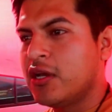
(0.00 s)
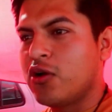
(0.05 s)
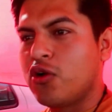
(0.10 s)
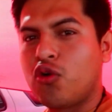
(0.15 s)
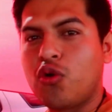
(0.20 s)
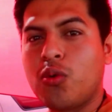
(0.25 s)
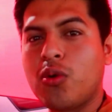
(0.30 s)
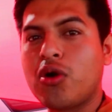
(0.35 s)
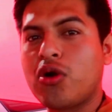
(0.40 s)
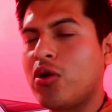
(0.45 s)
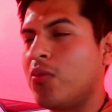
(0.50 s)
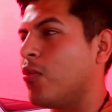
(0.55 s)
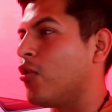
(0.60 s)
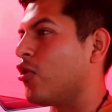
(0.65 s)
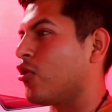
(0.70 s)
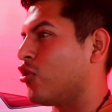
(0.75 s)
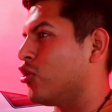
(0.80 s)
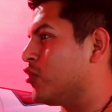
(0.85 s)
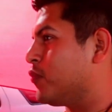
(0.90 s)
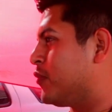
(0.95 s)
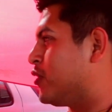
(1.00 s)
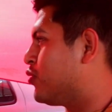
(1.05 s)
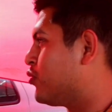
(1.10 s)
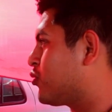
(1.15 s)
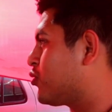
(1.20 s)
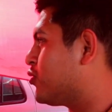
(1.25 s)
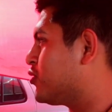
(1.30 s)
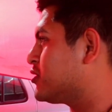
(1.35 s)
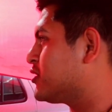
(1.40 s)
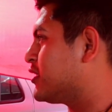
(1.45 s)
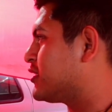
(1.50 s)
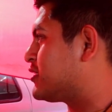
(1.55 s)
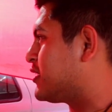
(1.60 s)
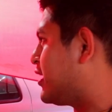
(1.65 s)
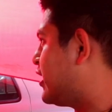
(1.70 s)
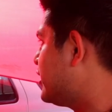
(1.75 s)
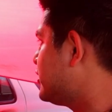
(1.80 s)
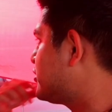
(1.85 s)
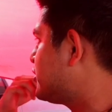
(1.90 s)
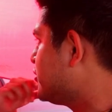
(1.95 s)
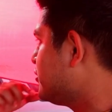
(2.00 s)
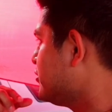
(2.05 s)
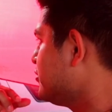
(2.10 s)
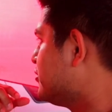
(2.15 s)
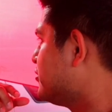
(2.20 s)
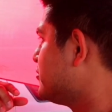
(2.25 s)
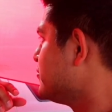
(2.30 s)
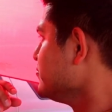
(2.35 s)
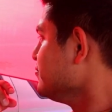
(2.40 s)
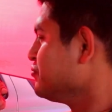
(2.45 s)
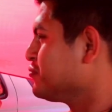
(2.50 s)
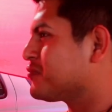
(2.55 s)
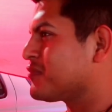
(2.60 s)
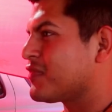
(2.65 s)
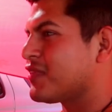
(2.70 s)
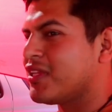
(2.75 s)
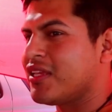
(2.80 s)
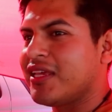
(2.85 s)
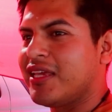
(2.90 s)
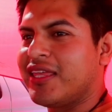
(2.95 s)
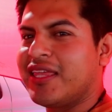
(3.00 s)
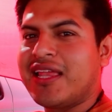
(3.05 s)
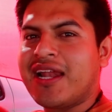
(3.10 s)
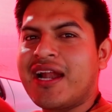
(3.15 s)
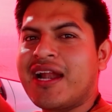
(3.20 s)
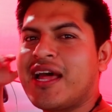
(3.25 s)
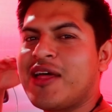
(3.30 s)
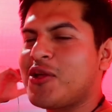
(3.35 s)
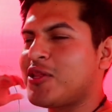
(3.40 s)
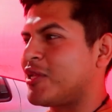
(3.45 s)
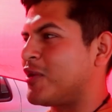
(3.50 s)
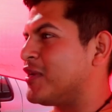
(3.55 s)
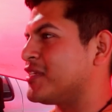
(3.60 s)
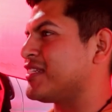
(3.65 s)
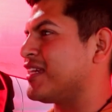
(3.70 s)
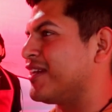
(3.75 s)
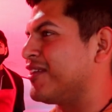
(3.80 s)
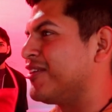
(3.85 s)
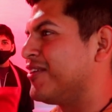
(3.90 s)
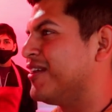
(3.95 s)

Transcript: Hubo como dos minutos de silencio y de la nada otra vez se llenó.